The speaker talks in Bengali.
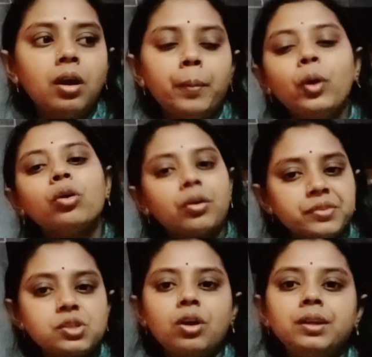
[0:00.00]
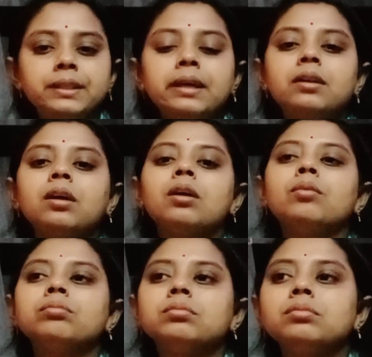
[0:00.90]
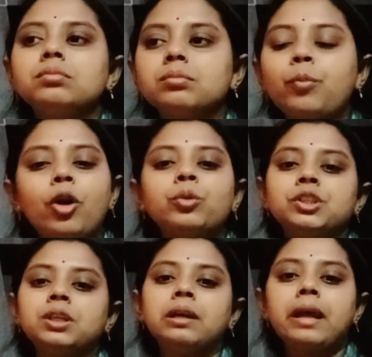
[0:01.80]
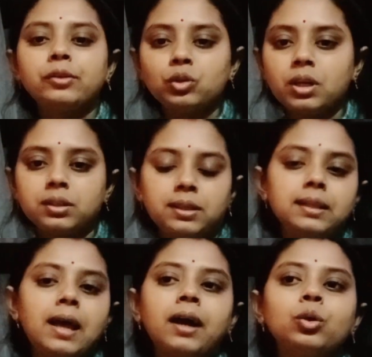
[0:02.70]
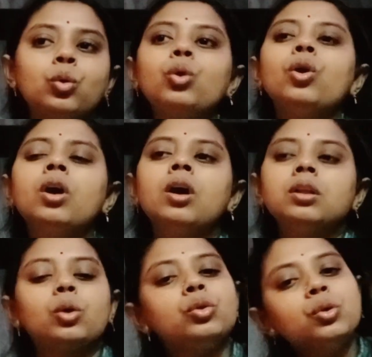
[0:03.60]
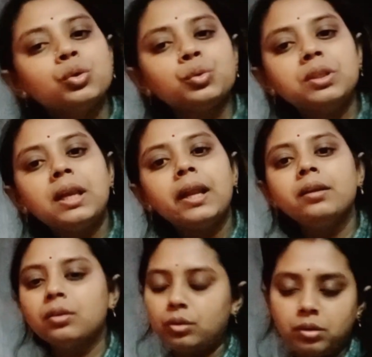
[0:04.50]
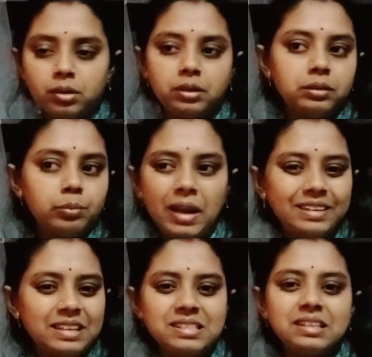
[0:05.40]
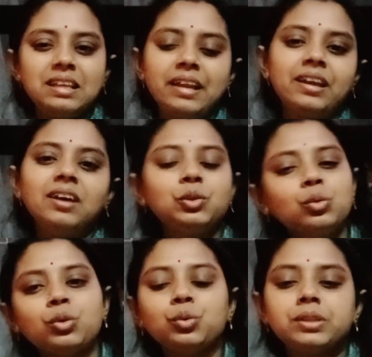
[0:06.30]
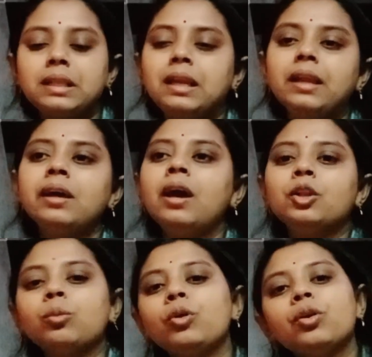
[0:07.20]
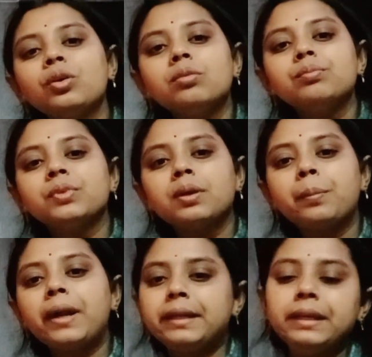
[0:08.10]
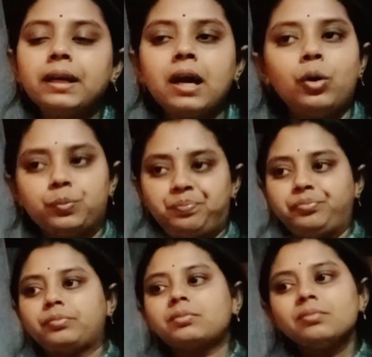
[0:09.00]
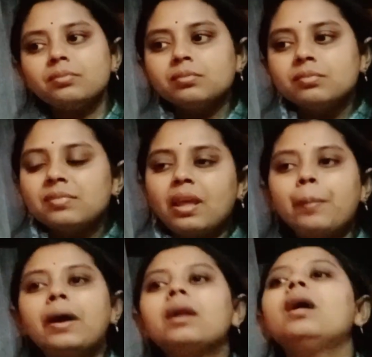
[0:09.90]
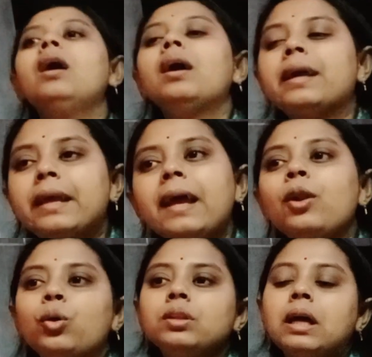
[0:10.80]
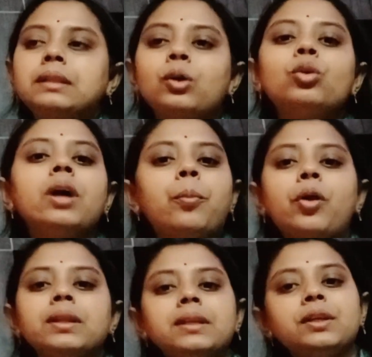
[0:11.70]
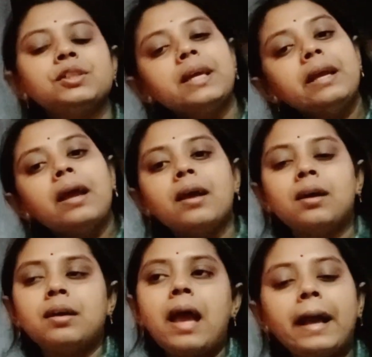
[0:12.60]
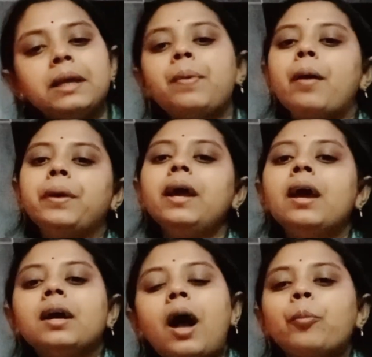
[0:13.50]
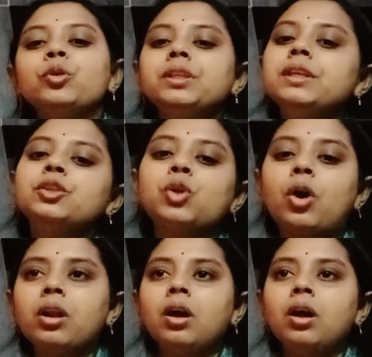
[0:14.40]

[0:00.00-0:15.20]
মানে ওর অফিস কলিগদের পরামর্শে আর কি একজন ডাক্তারকে দেখানো হলো তো উনি ওষুধ দিলেন ব্লাড টেস্ট দিলেন না শুধু ওষুধটা দিলেন তো বললো বাড়ি গিয়ে খাও এবার খেলো তাতেও না পরের দিনে সেই একইভাবে কাঁপুনি দিয়ে জ্বর